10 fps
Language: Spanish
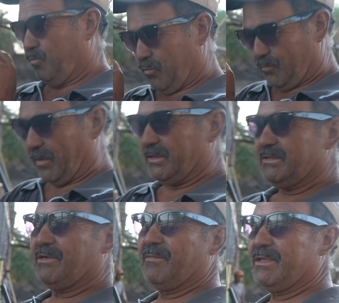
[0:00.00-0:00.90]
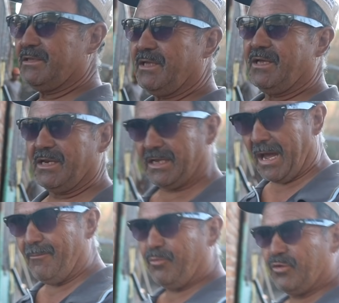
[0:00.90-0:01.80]
Pues precisamente el
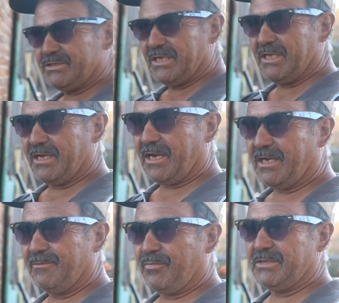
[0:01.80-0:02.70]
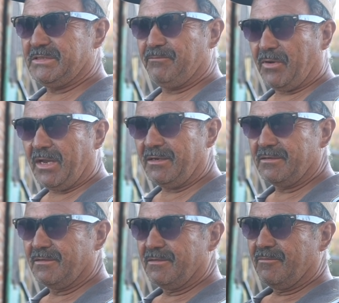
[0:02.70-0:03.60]
campo es el engrane principal
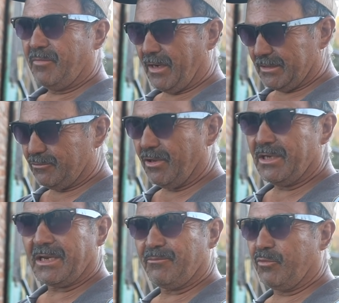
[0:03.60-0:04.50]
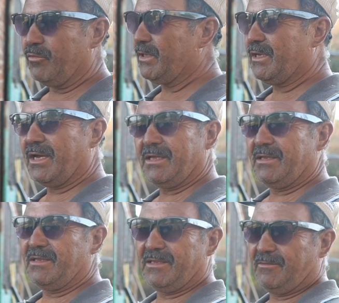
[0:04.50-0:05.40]
para toda la República
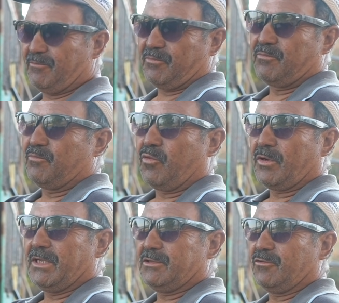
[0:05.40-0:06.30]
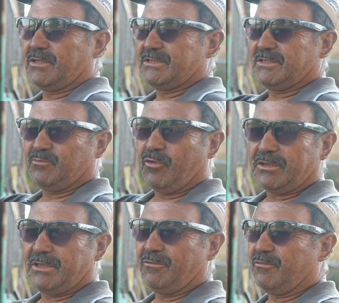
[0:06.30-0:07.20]
y poquito que se
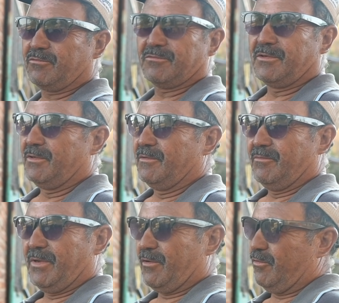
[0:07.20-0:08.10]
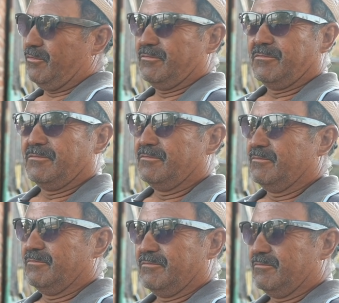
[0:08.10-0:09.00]
exporte, pero
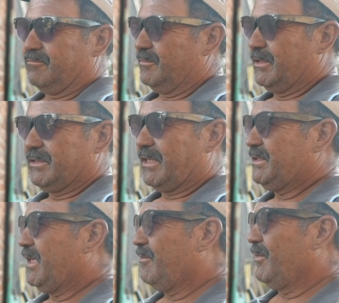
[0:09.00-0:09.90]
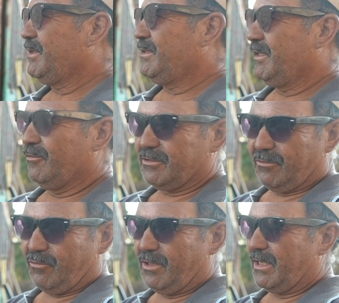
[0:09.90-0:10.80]
Desgraciadamente no
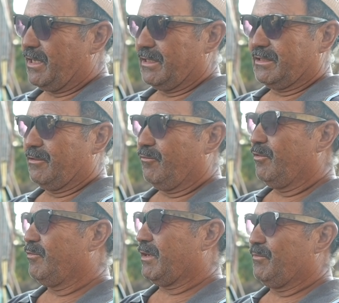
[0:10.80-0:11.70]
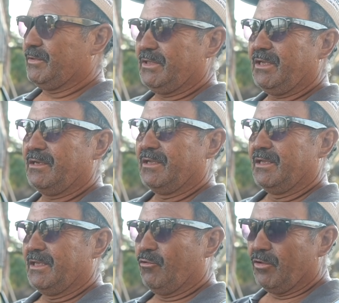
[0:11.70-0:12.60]
te voy a, te lo vuelvo a repetir,
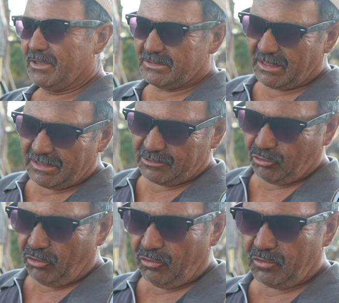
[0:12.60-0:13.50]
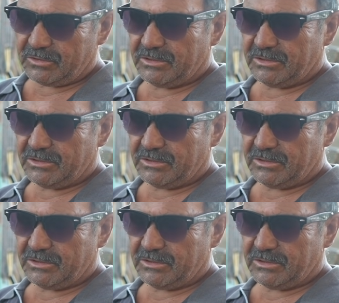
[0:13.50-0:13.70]
de dónde salen todos los